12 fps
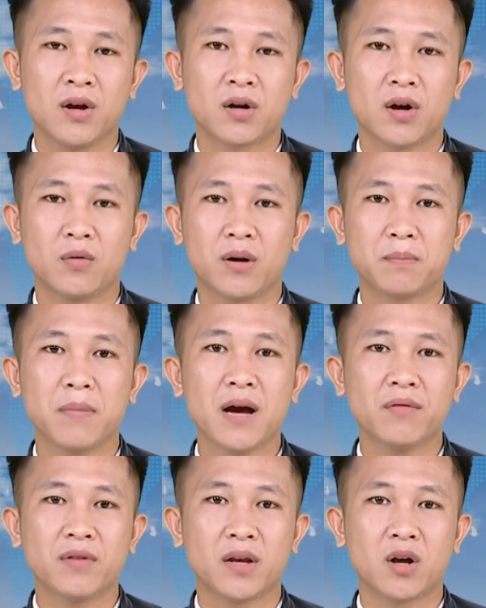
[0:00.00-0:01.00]
có uốn
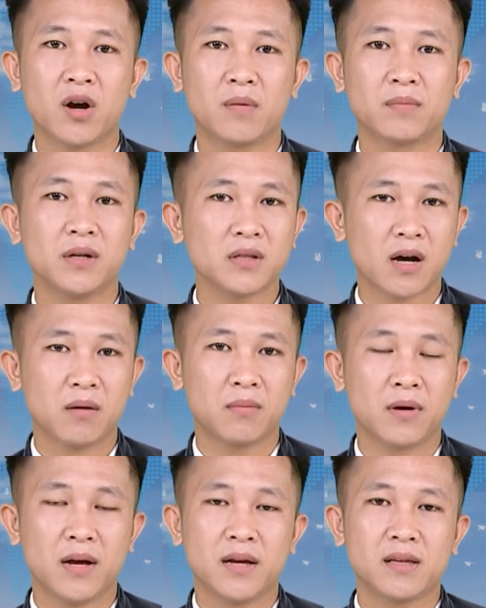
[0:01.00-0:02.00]
ba phiên họp thứ sòng
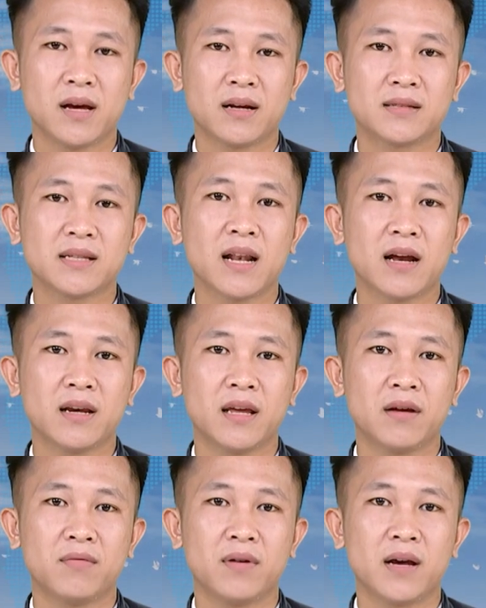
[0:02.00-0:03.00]
nhằn danh lang
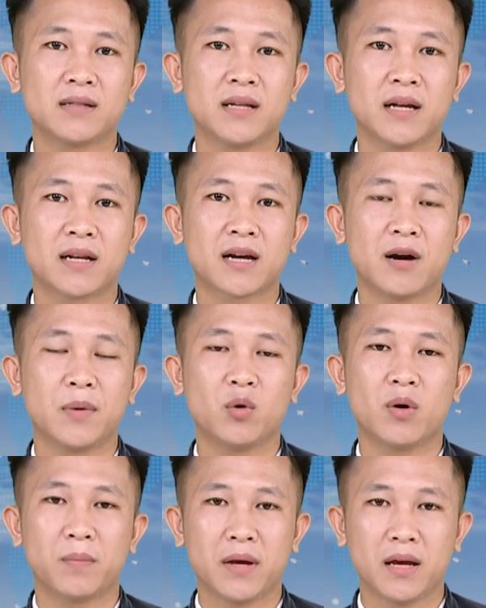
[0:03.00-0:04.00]
đi vịa dệt cảo bồn
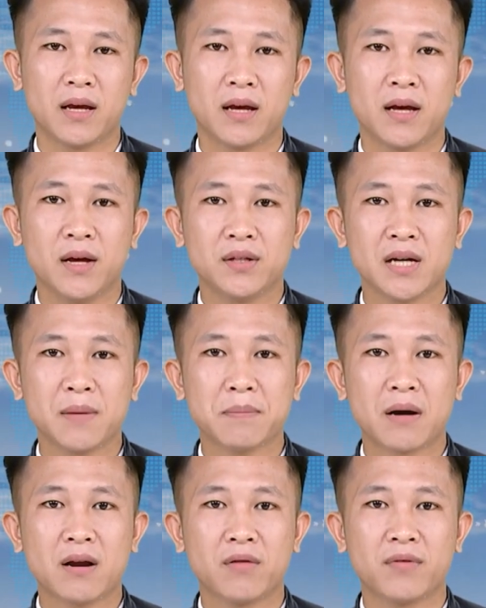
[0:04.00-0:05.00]
hồ pì trên
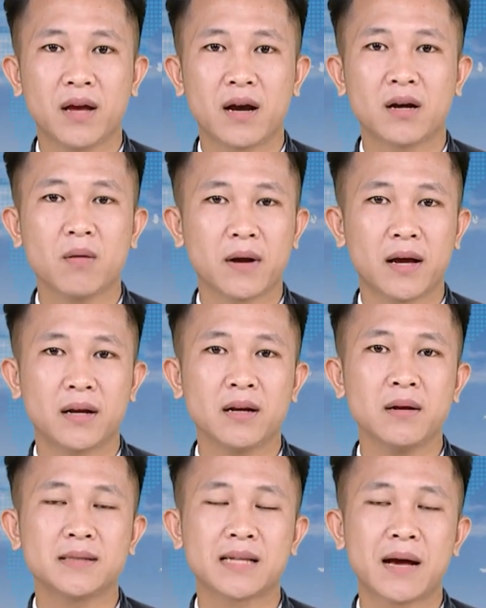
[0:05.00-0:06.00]
báo nà vịa cốc kén
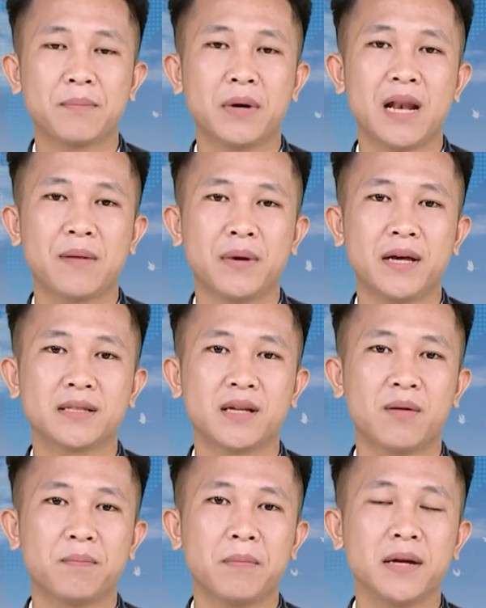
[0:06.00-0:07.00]
sàm bơn lạp pì
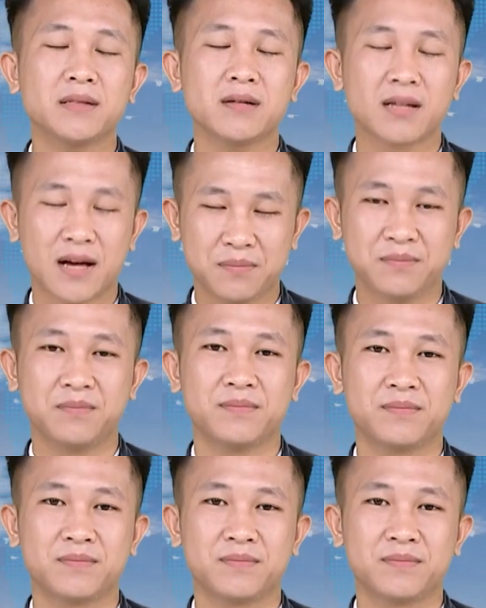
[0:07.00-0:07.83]
sòng pan cho sàm.